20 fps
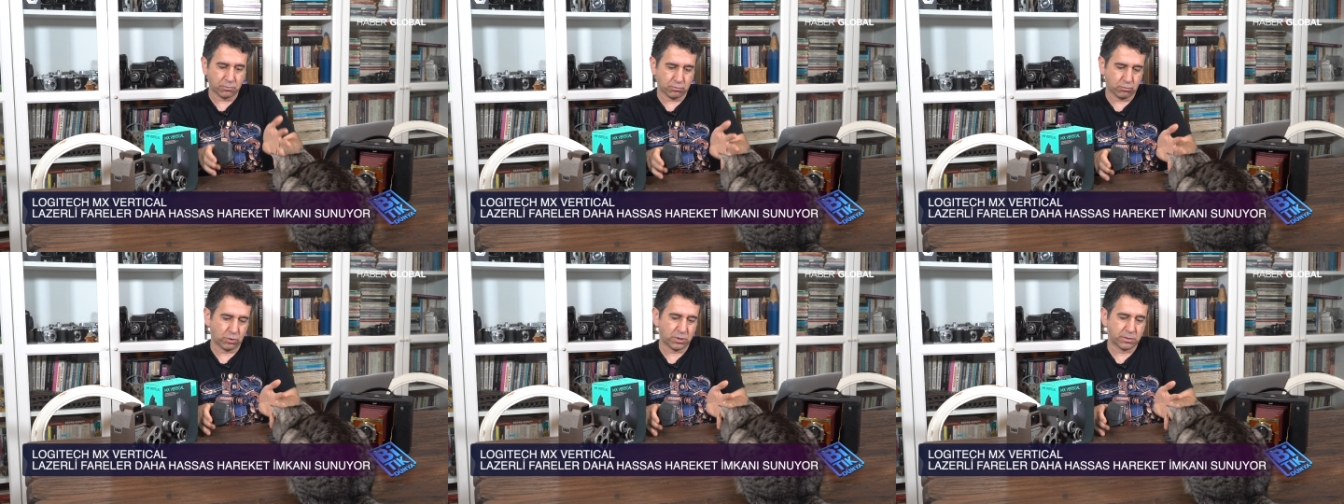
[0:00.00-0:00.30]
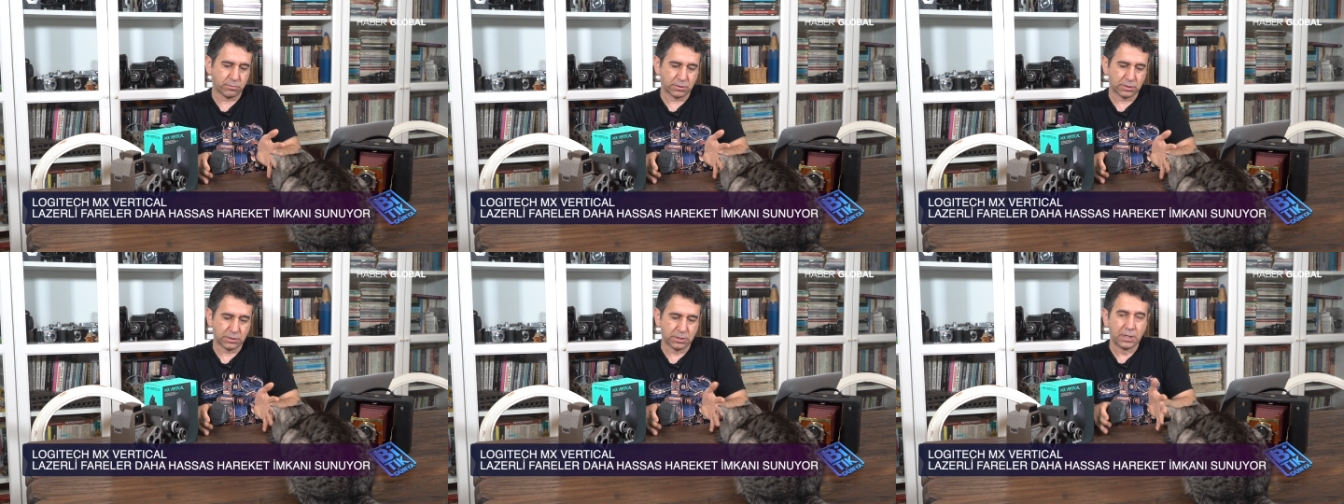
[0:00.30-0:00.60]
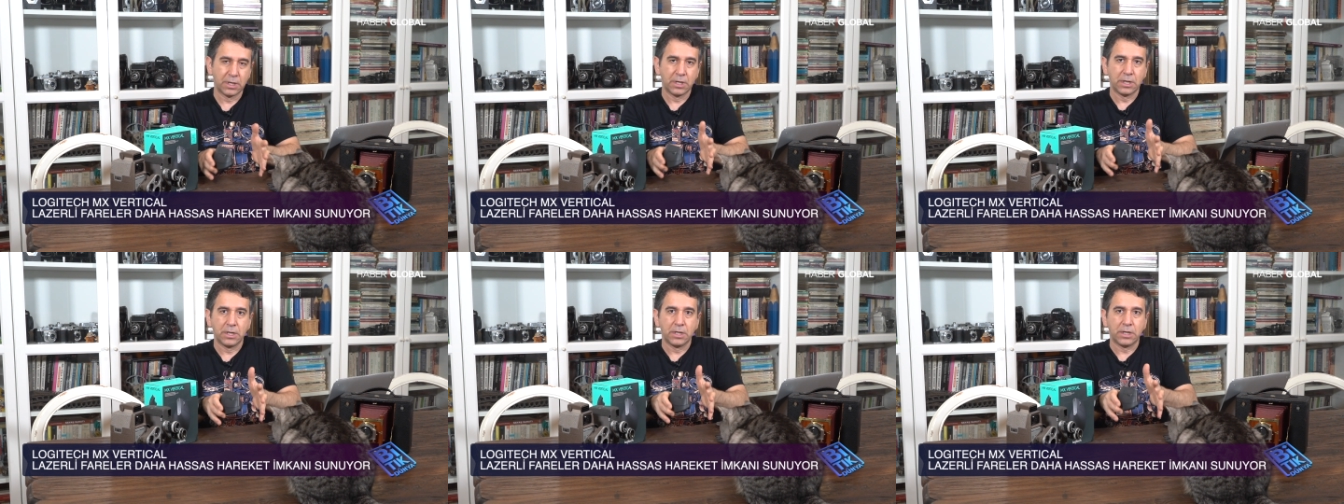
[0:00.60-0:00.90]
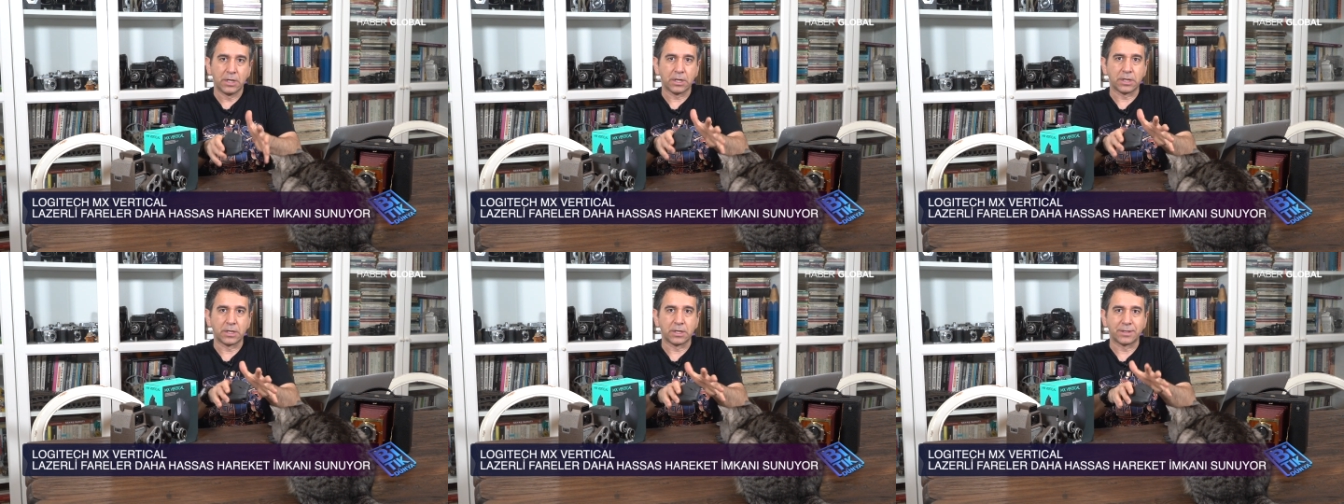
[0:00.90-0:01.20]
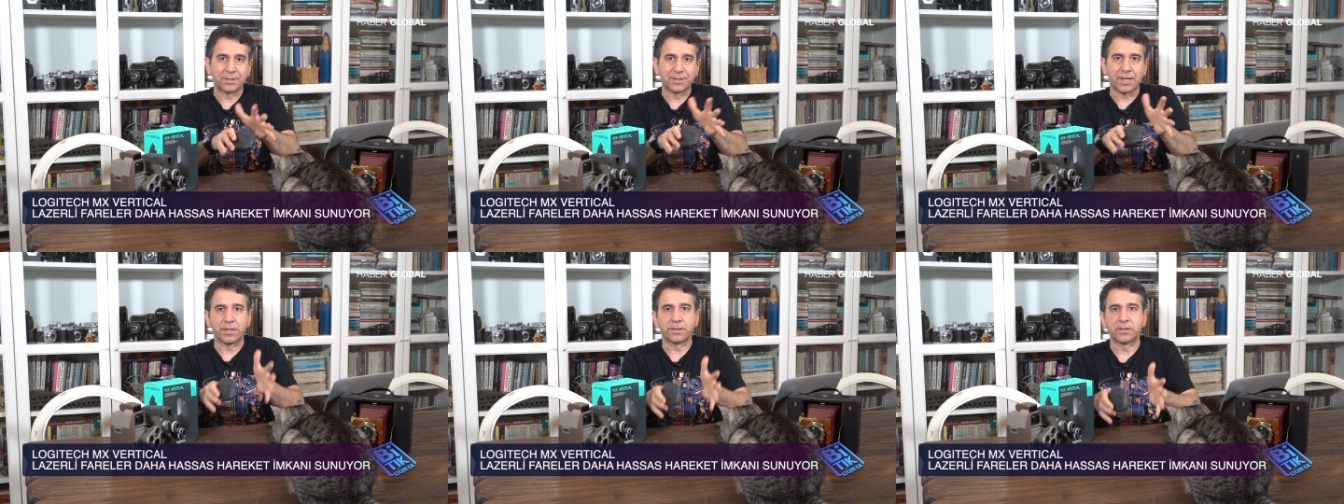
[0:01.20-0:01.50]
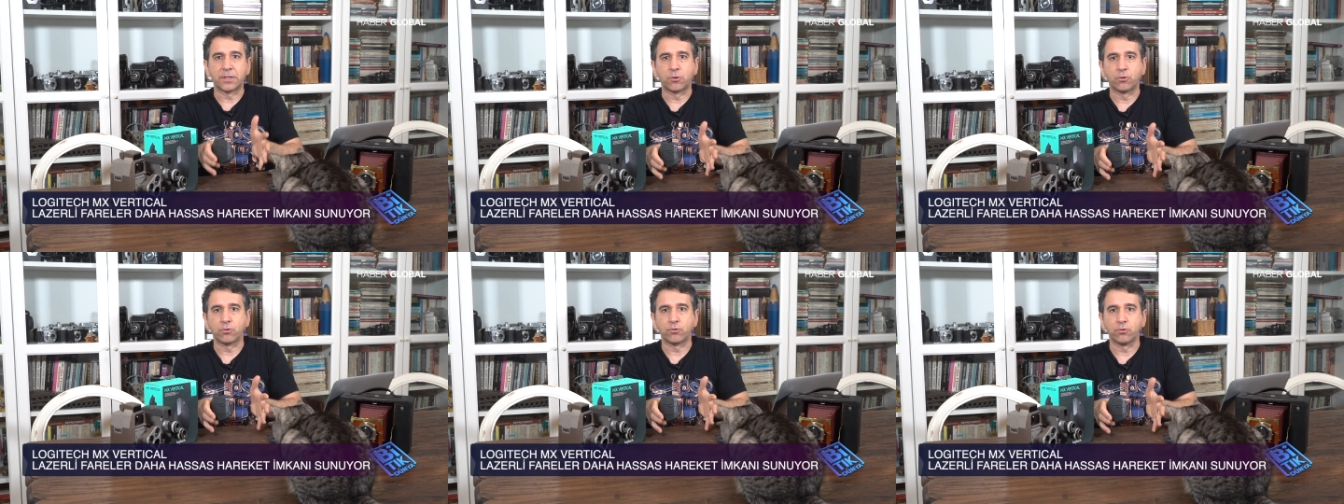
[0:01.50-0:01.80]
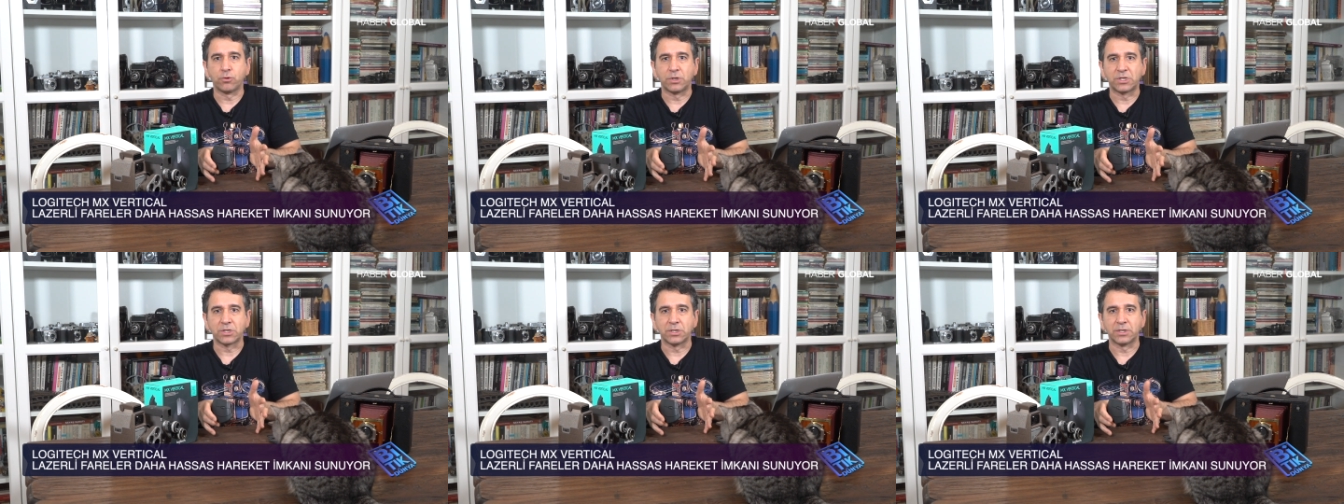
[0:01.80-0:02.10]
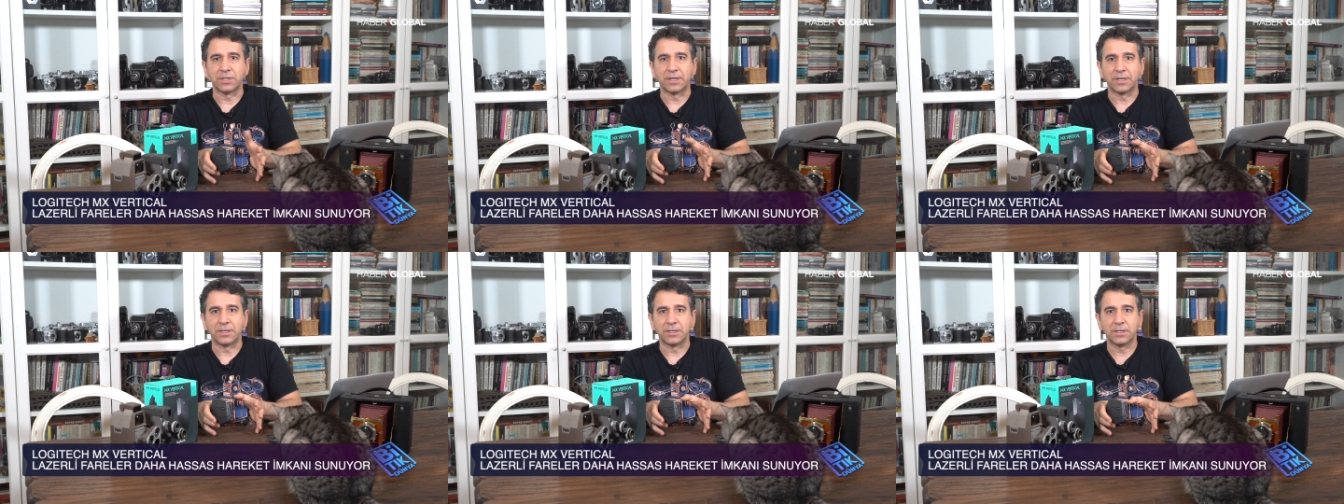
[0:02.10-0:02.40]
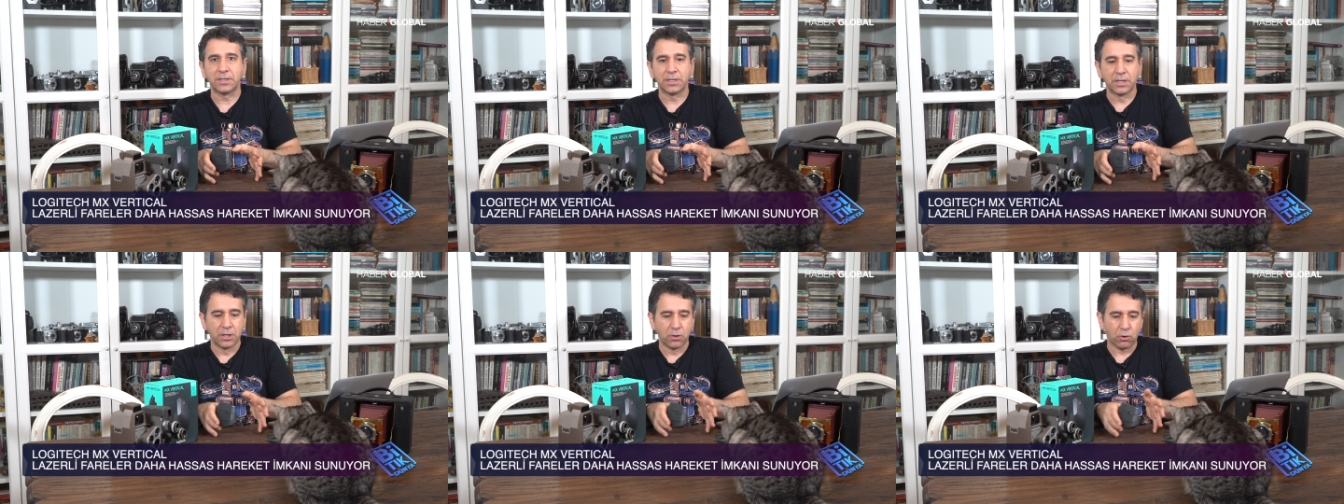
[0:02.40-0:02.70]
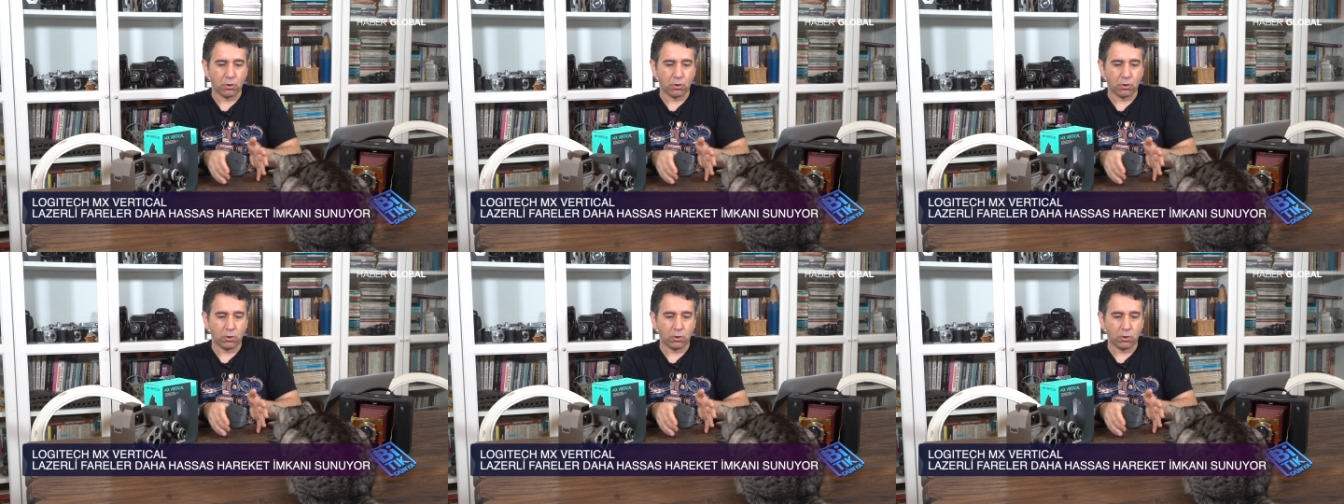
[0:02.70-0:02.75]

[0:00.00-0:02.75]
böyle bir e, tahta kutunun içindeydi.